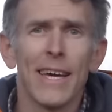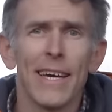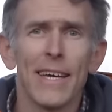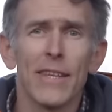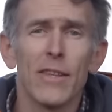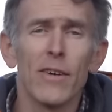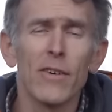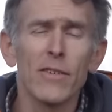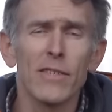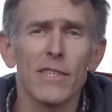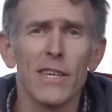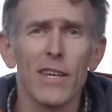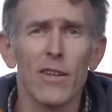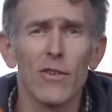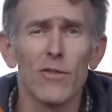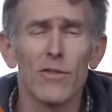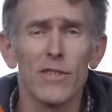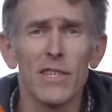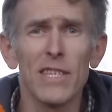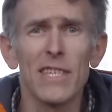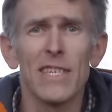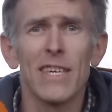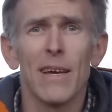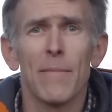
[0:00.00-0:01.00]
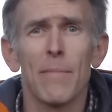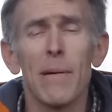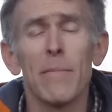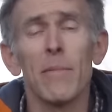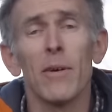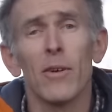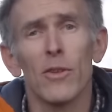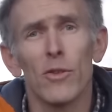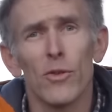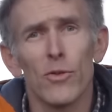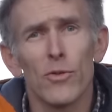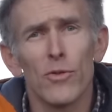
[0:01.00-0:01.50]
Et dans ces glucides, il y a
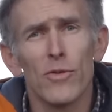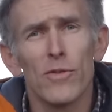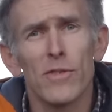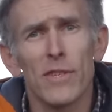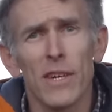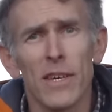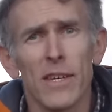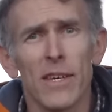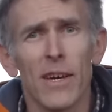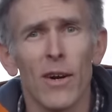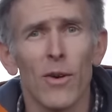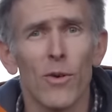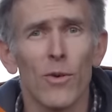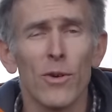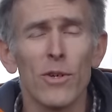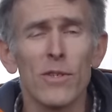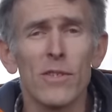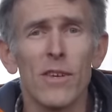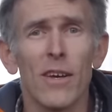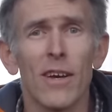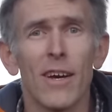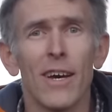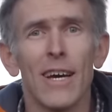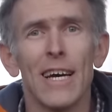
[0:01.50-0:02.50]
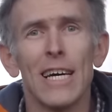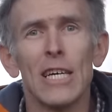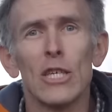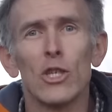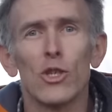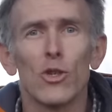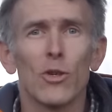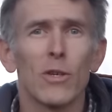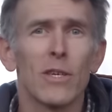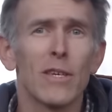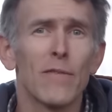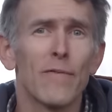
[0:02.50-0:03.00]
même du saccharose,
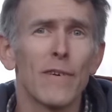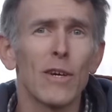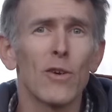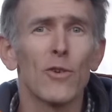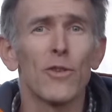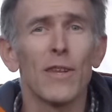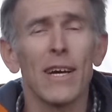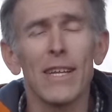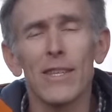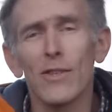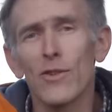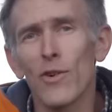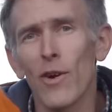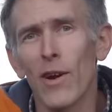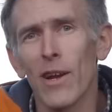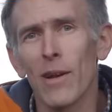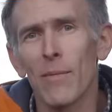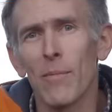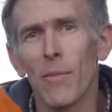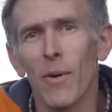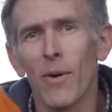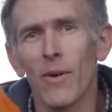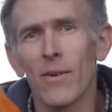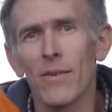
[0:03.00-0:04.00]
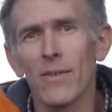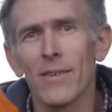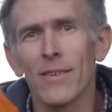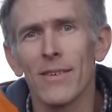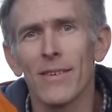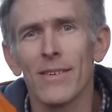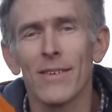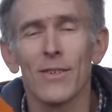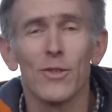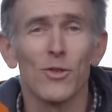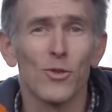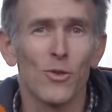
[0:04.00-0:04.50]
ce qui fait que naturellement,
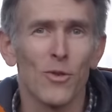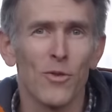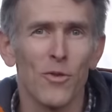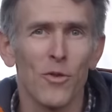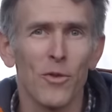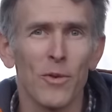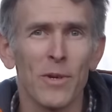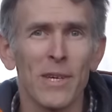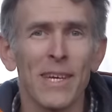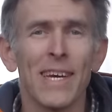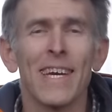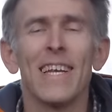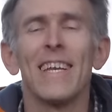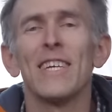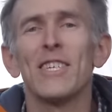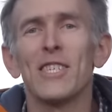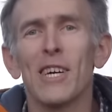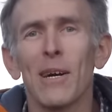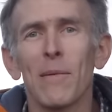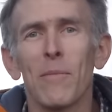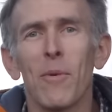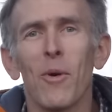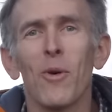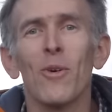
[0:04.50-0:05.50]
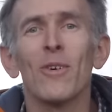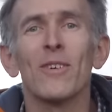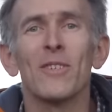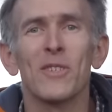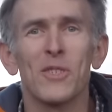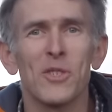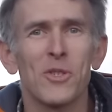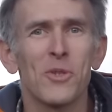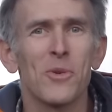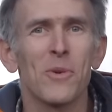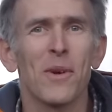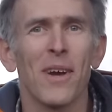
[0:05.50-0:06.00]
ce fruit est légèrement
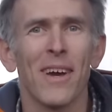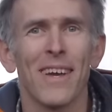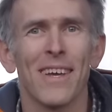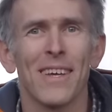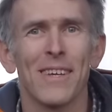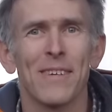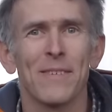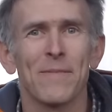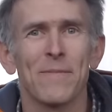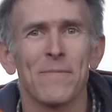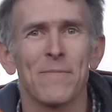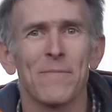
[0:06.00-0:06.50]
sucré.